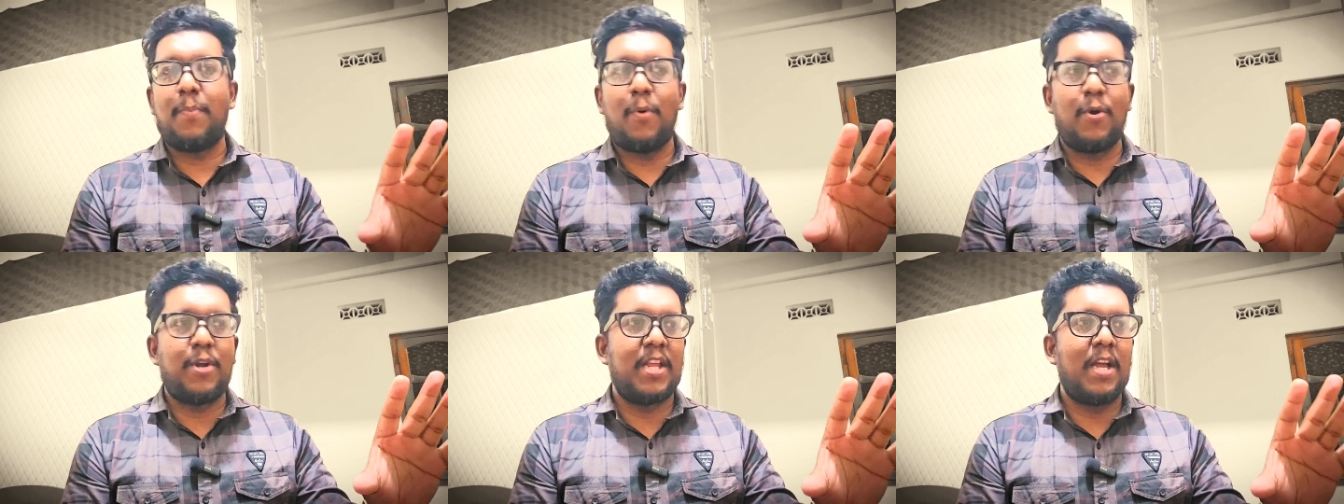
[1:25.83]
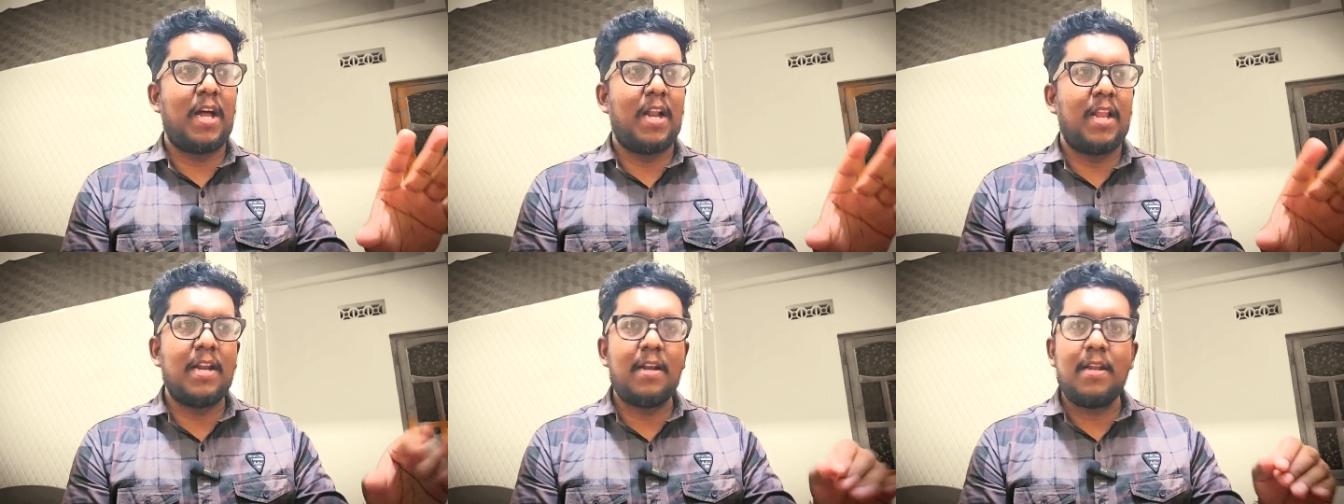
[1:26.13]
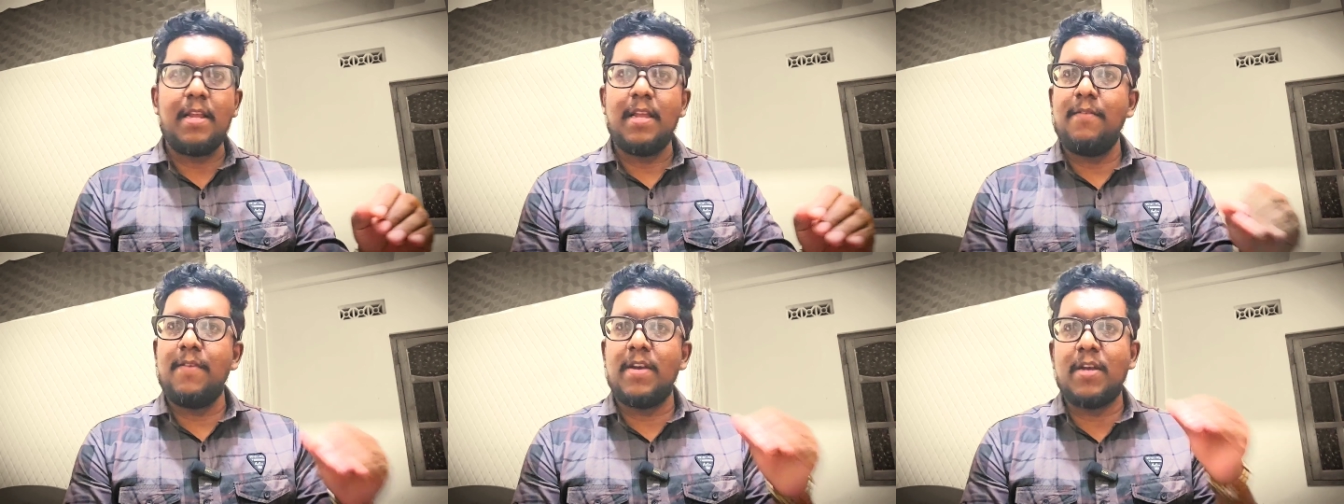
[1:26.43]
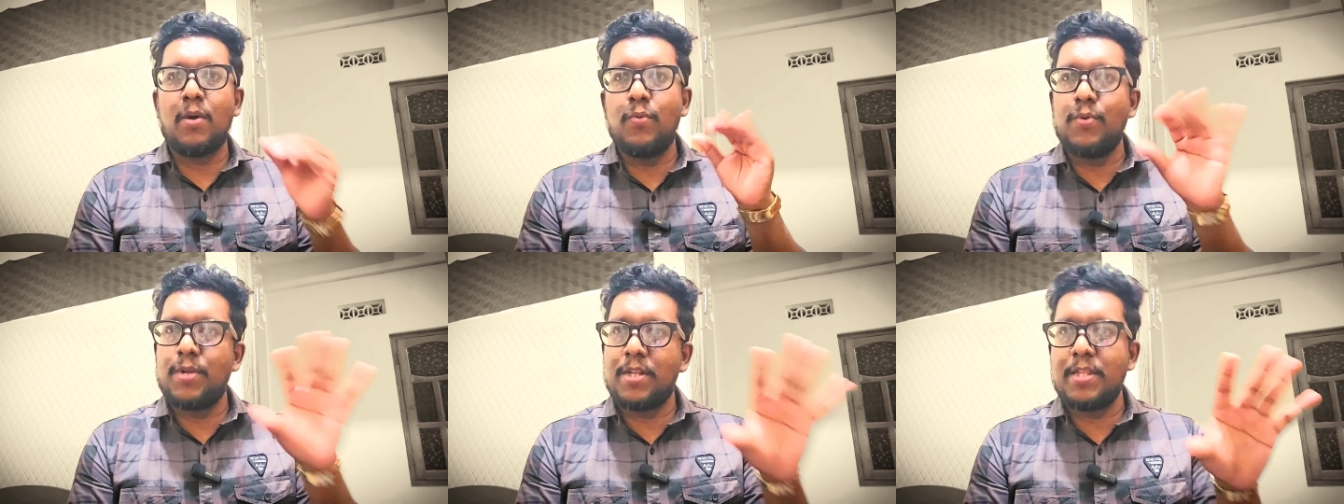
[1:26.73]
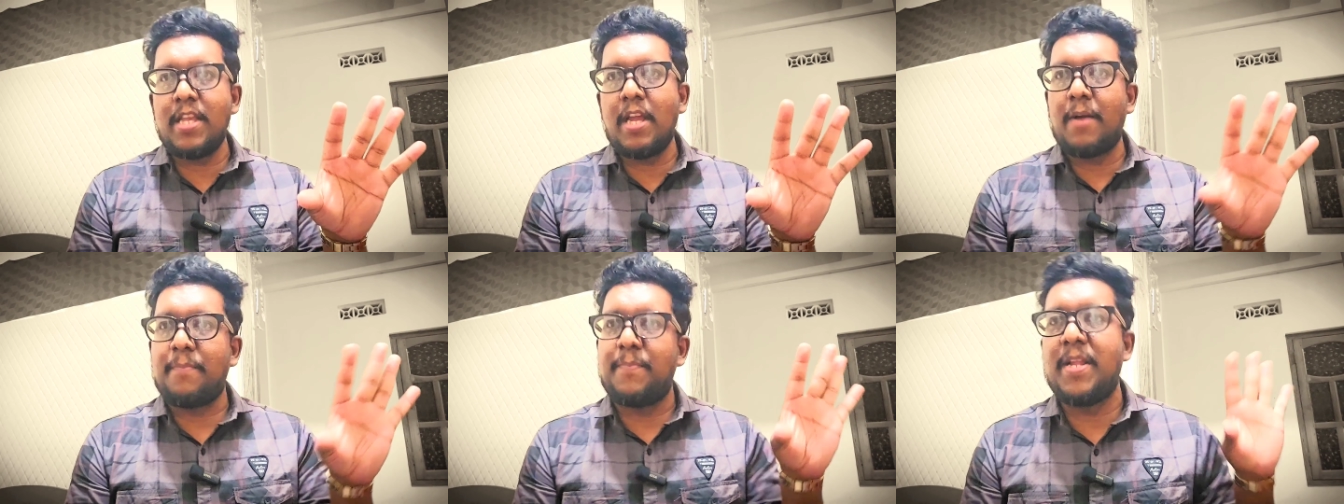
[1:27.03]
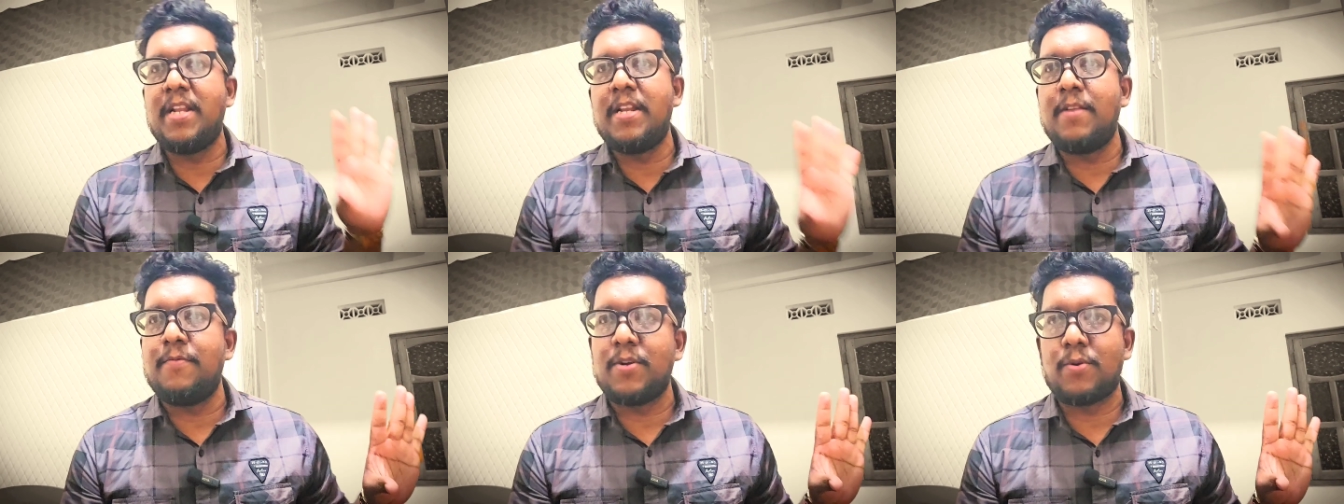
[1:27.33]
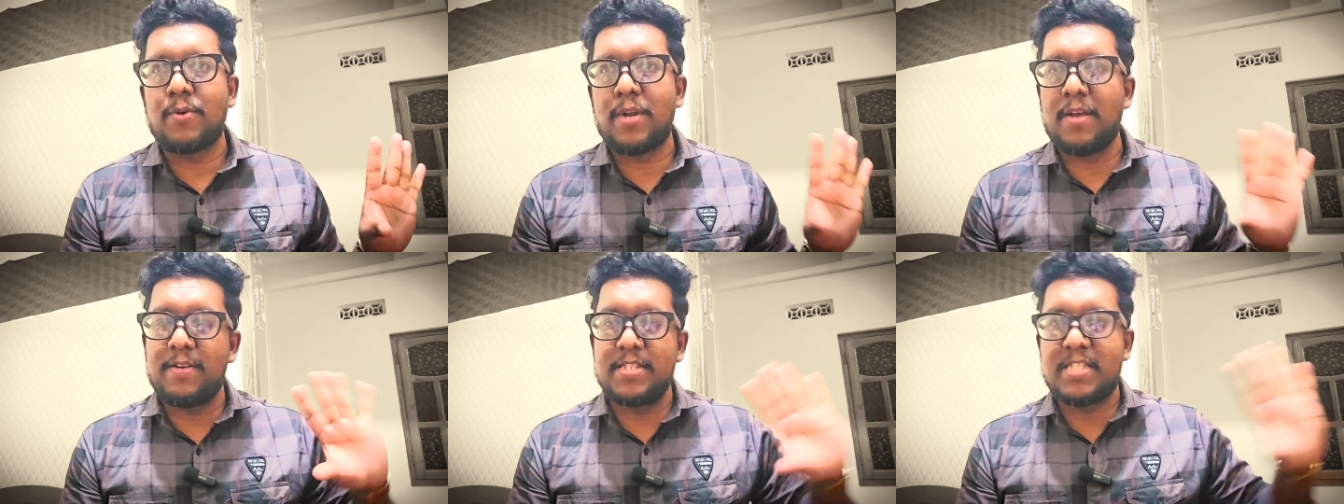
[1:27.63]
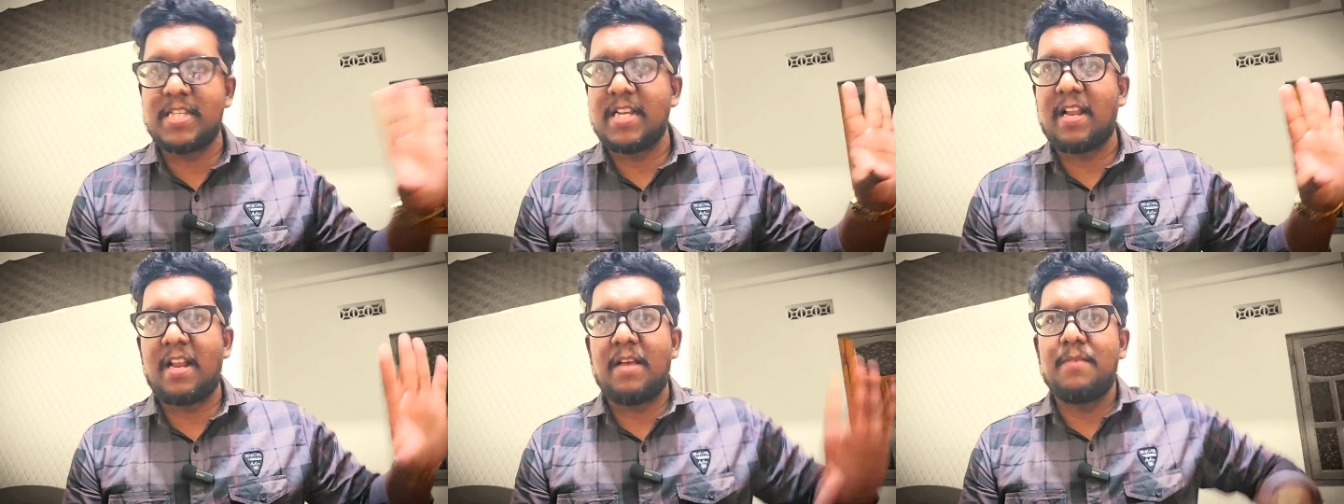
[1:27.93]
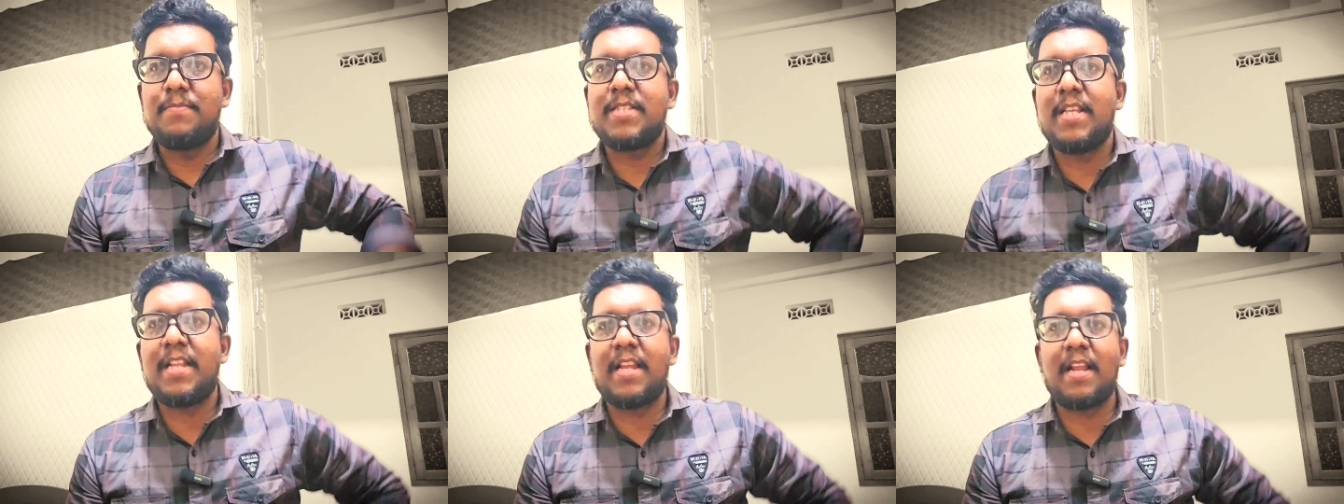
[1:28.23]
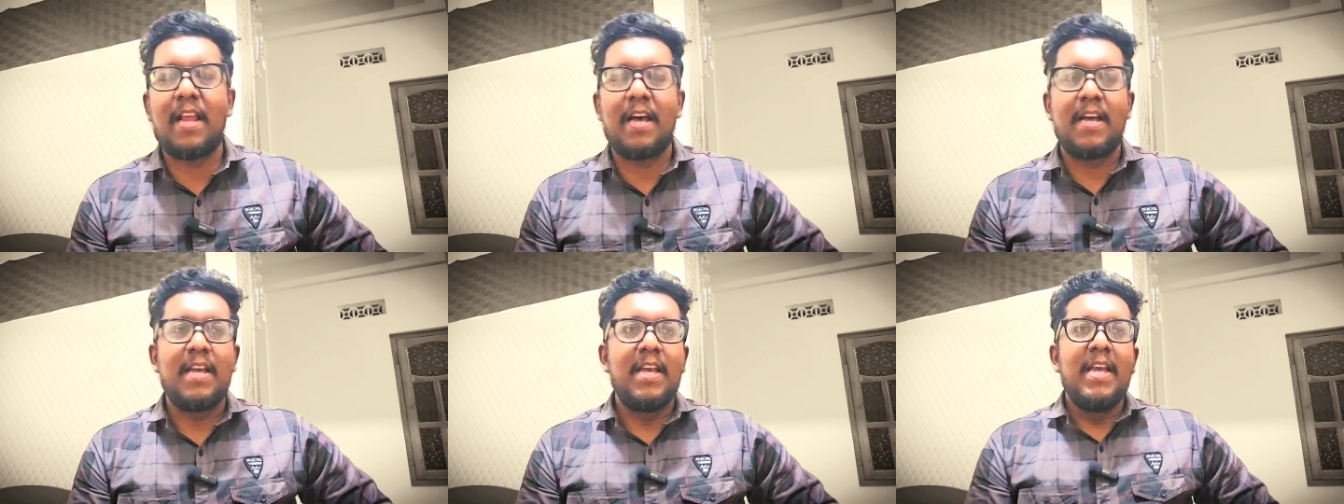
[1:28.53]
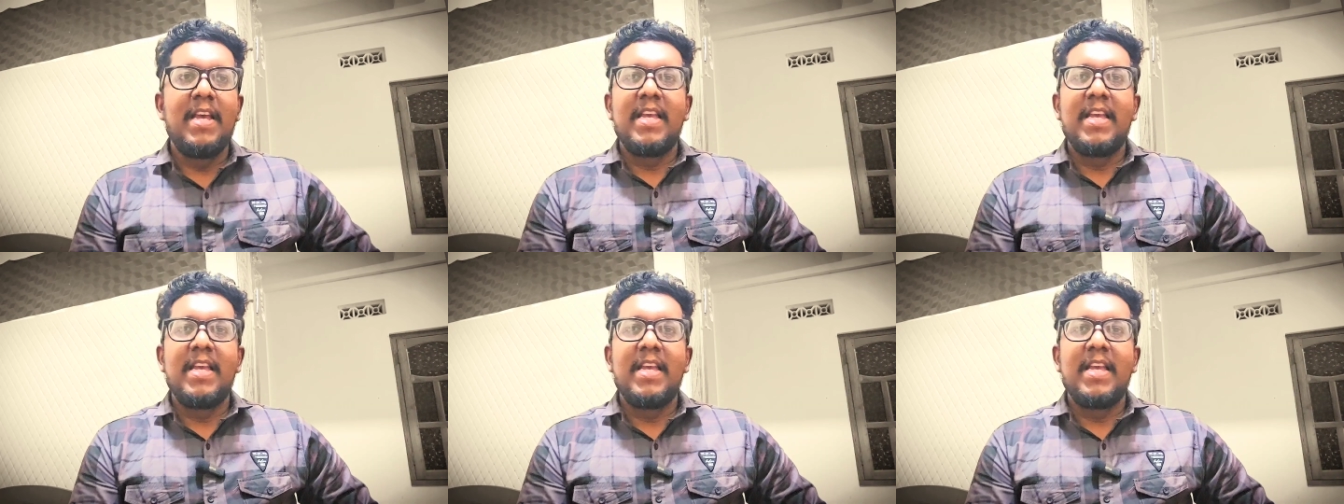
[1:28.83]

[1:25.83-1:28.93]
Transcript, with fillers: போட்டியாளர் இவங்க உறுதி அப்படின்னு கூட வச்சுக்கலாம் சரிங்களா